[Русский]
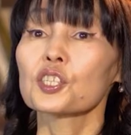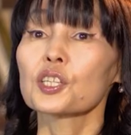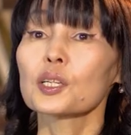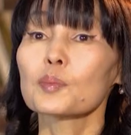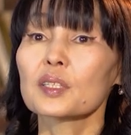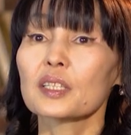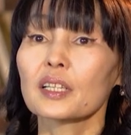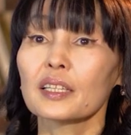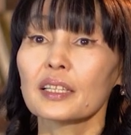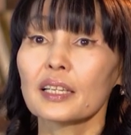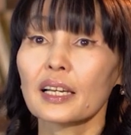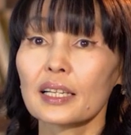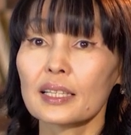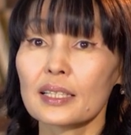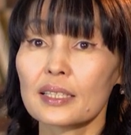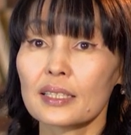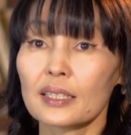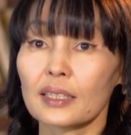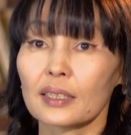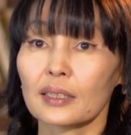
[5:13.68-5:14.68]
чем
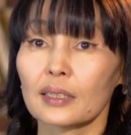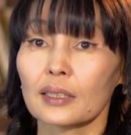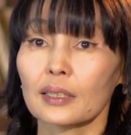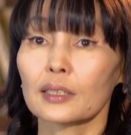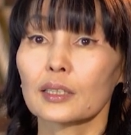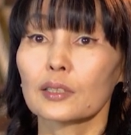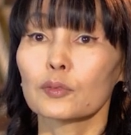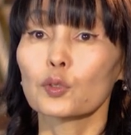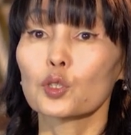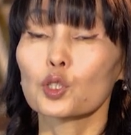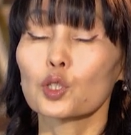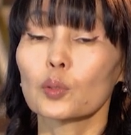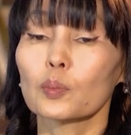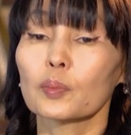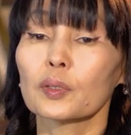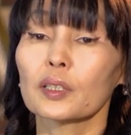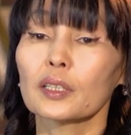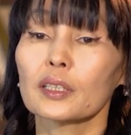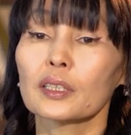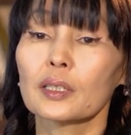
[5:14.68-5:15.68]
заняться для того,
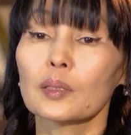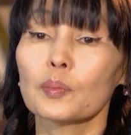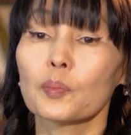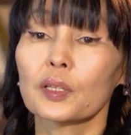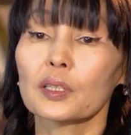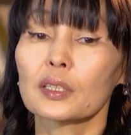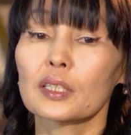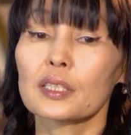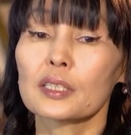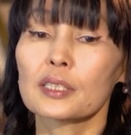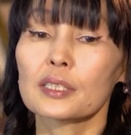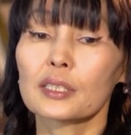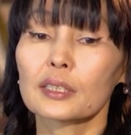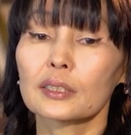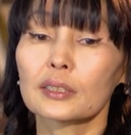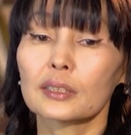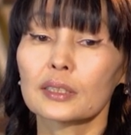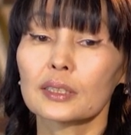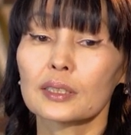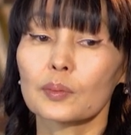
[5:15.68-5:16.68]
чтобы это
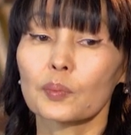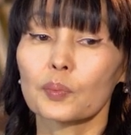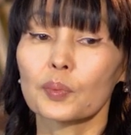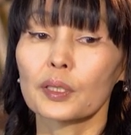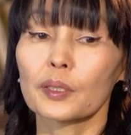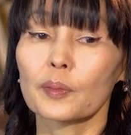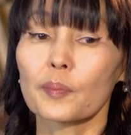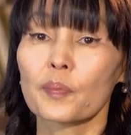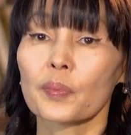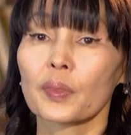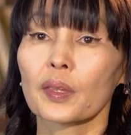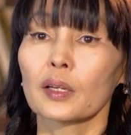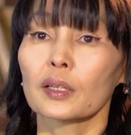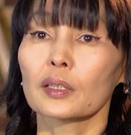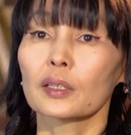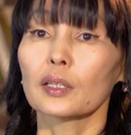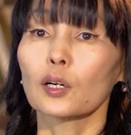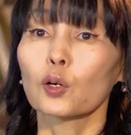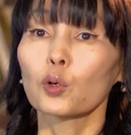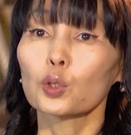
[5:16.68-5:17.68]
приносило тебе
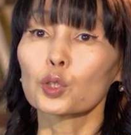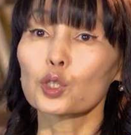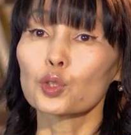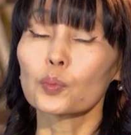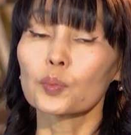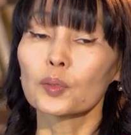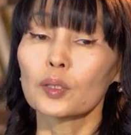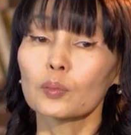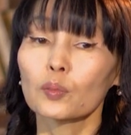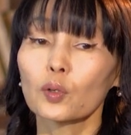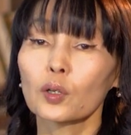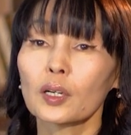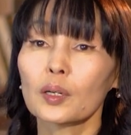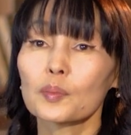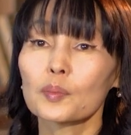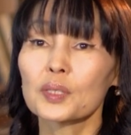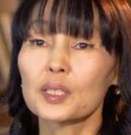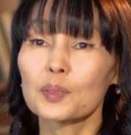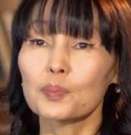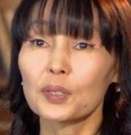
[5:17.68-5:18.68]
доход, чтобы ты мог
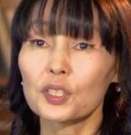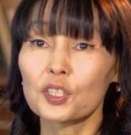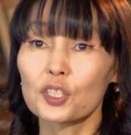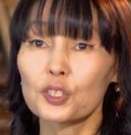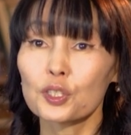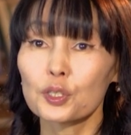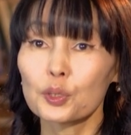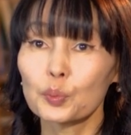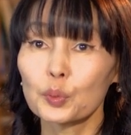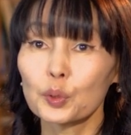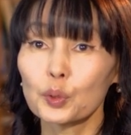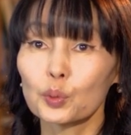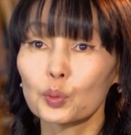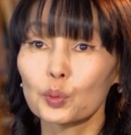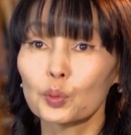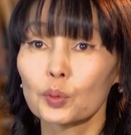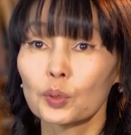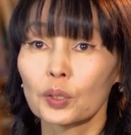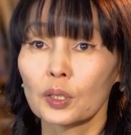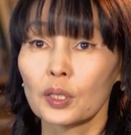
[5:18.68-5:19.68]
обеспечить
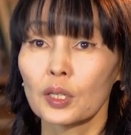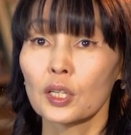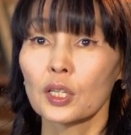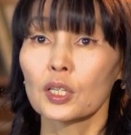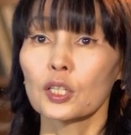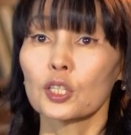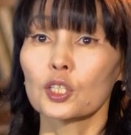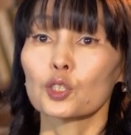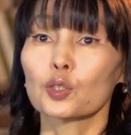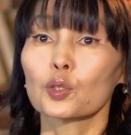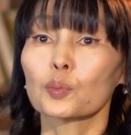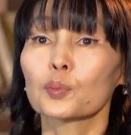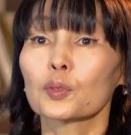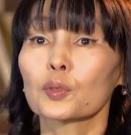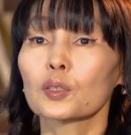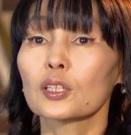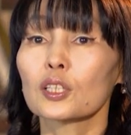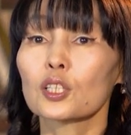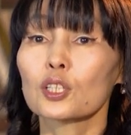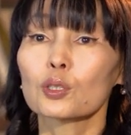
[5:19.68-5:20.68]
семью, чтобы
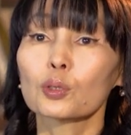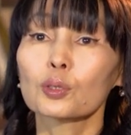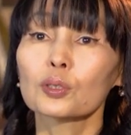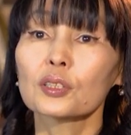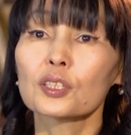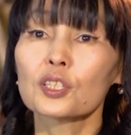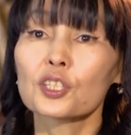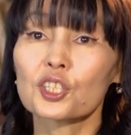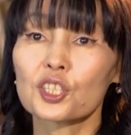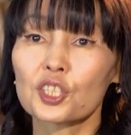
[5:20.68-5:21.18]
ты достойно